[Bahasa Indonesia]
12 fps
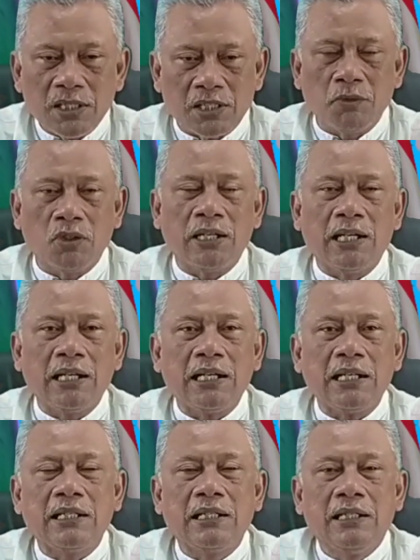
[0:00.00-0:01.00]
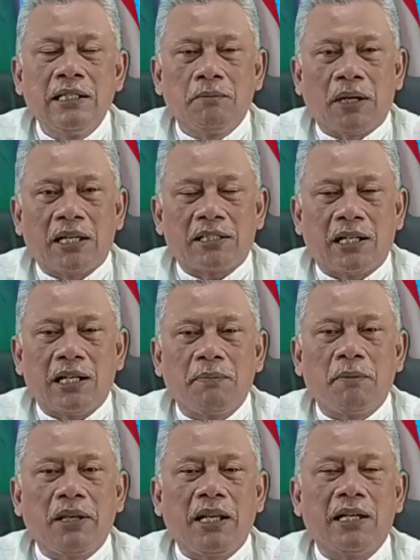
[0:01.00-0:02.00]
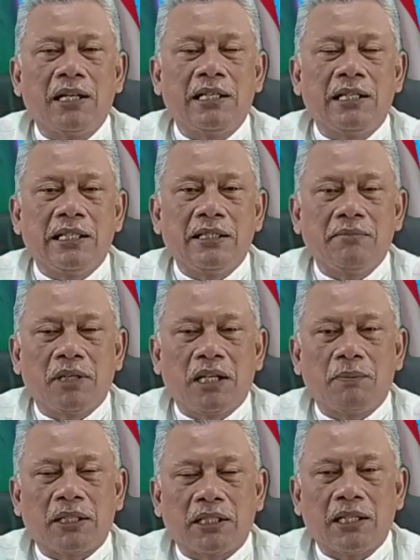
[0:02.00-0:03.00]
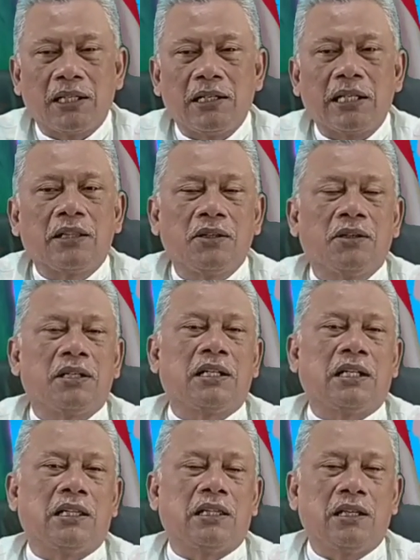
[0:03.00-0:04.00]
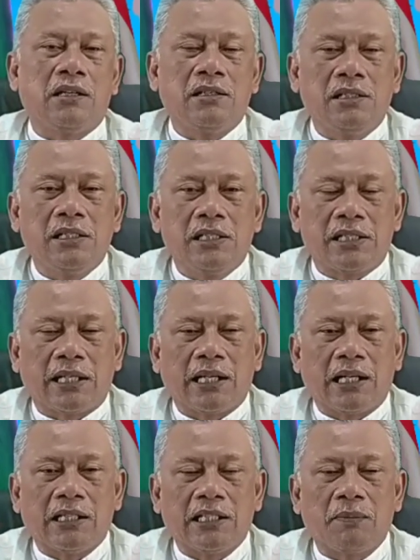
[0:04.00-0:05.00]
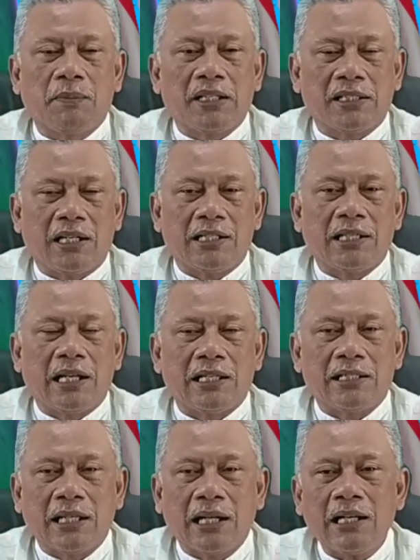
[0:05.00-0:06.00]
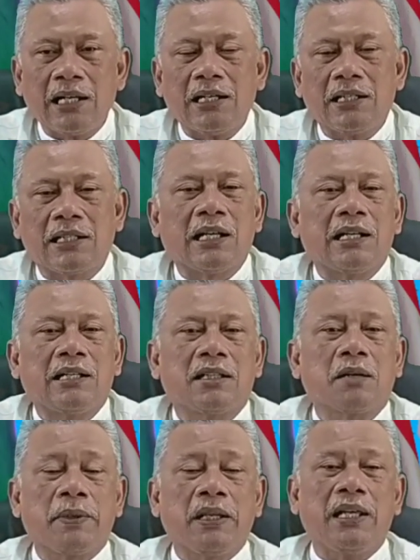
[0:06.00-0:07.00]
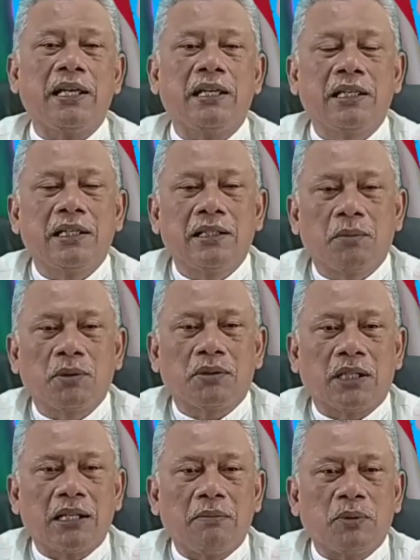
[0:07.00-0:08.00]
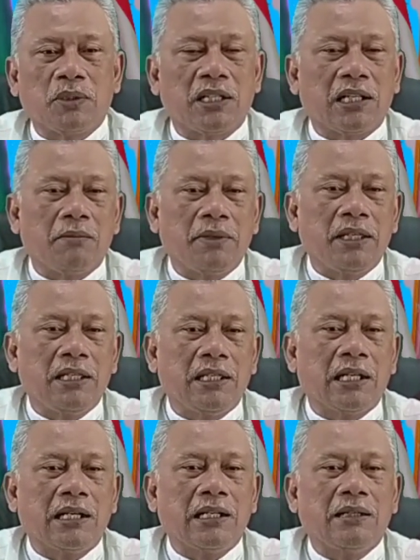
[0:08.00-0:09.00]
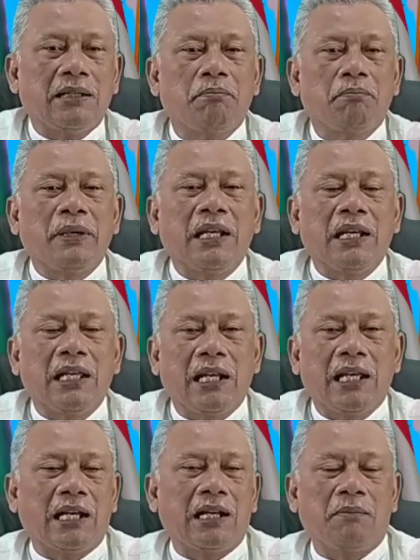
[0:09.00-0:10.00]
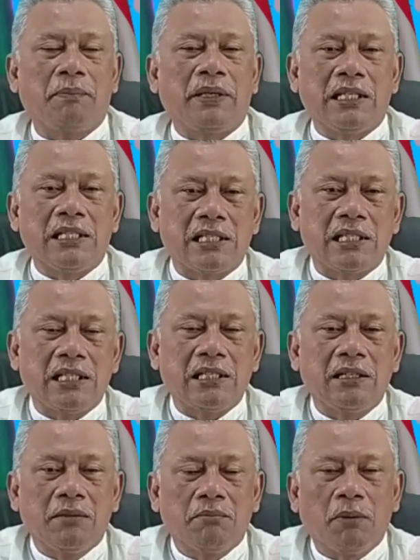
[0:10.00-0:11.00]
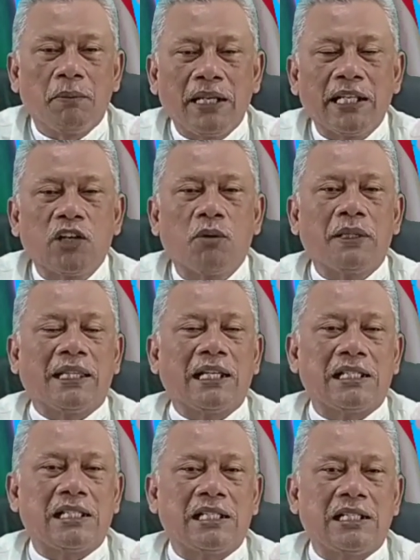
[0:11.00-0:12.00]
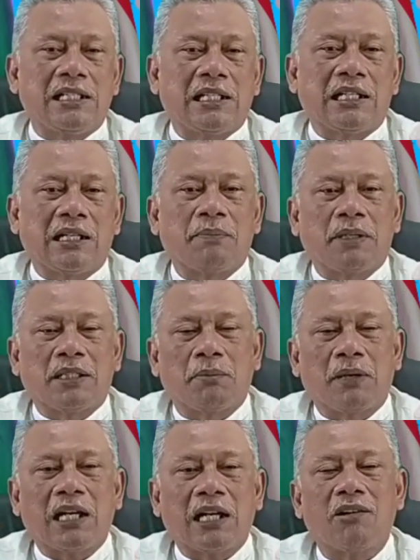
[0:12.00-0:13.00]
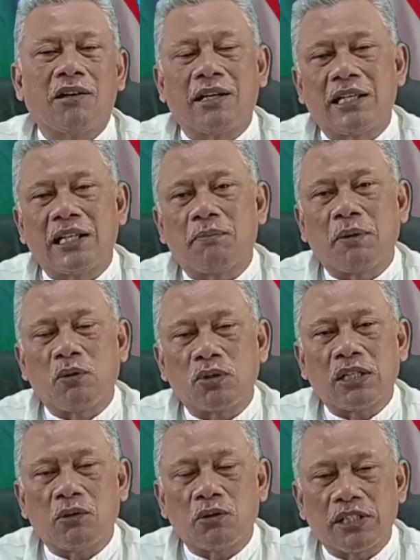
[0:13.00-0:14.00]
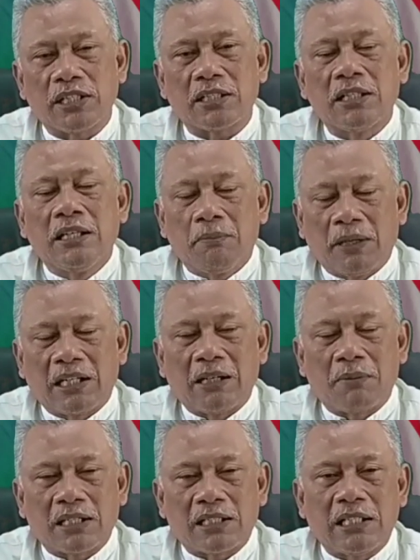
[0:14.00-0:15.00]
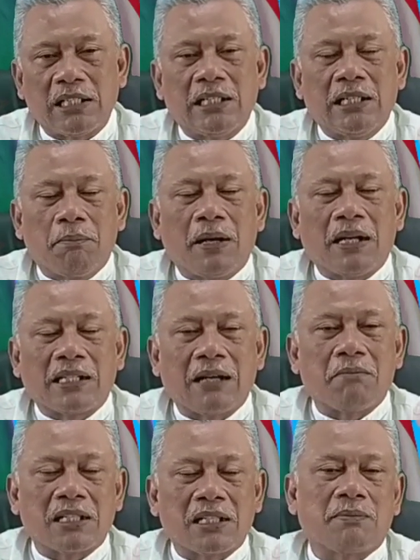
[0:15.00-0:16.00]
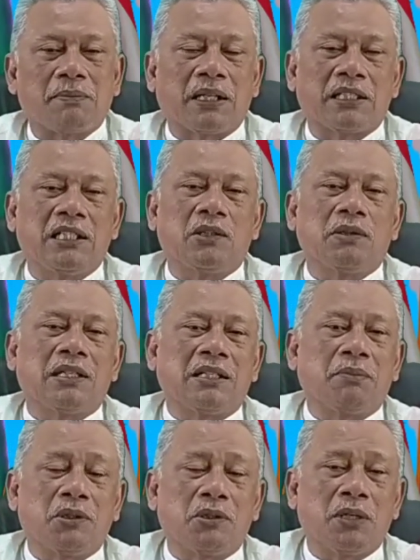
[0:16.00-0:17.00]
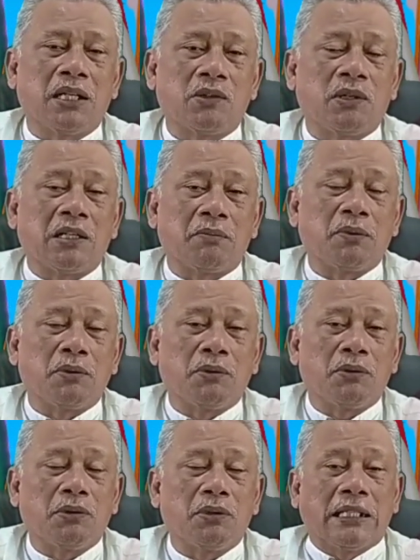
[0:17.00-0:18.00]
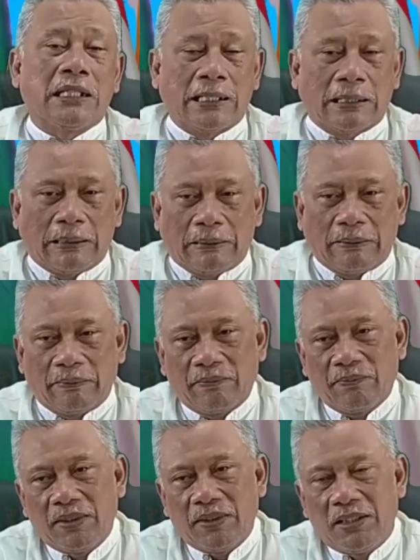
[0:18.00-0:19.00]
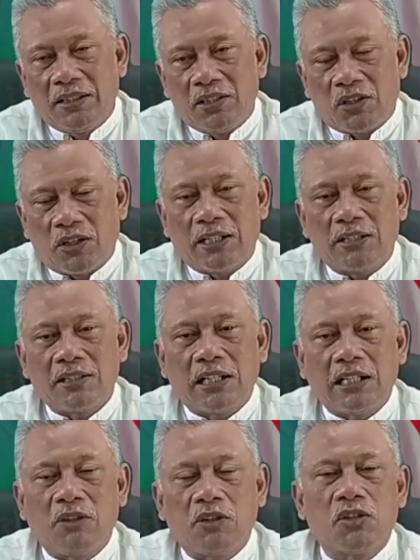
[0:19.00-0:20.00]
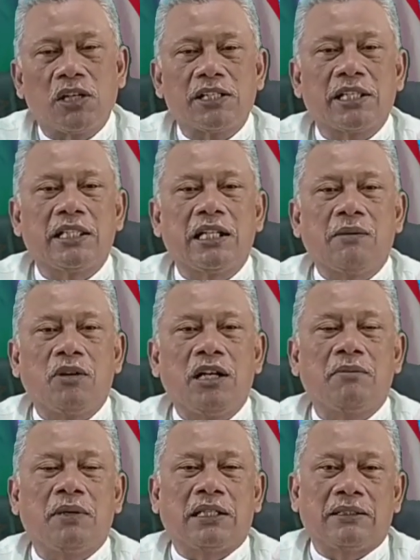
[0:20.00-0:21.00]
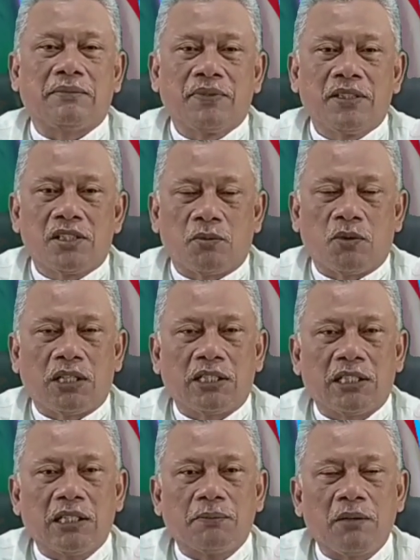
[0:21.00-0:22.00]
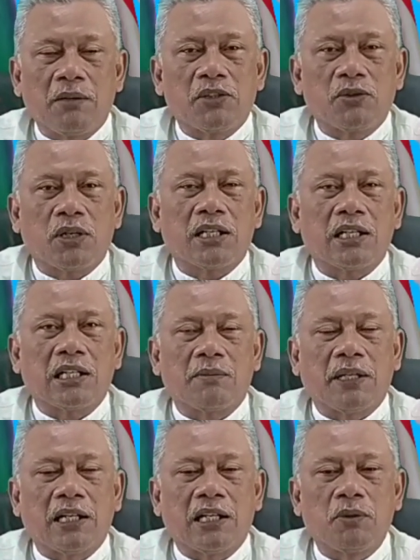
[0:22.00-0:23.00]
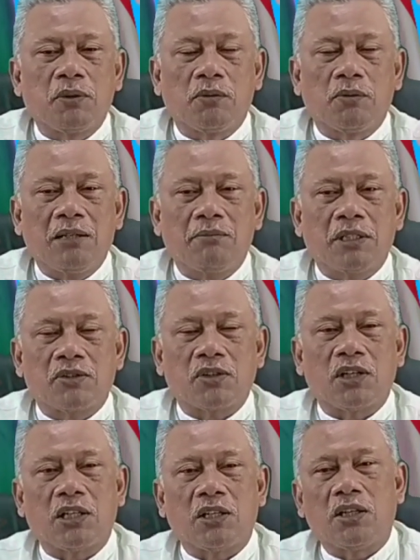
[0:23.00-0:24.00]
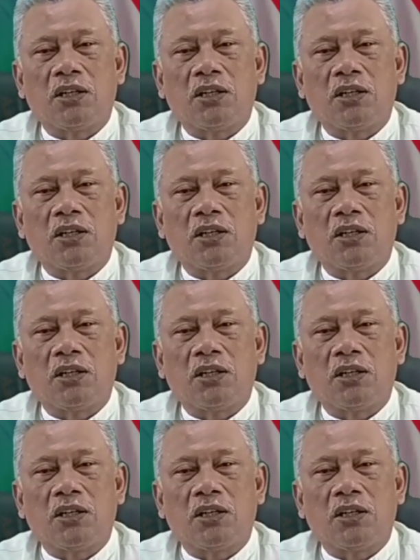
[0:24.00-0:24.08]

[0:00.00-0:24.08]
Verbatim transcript: Semoga pelaksanaan pemilihan ini mendapatkan ridho dari Allah sehingga nanti di pelaksanaannya lancar dan terpilih putra putri kami yang pinilih dan pinisi memiliki kompetensi dan dapat menakodai kepengurusan USIS pada masih pada masa bakti 2002-2003. Salam dan salam mausala Sayyidina Muhammad. Semoga tetap terlimpah curahkan kepada Nabi Muhammad SAW.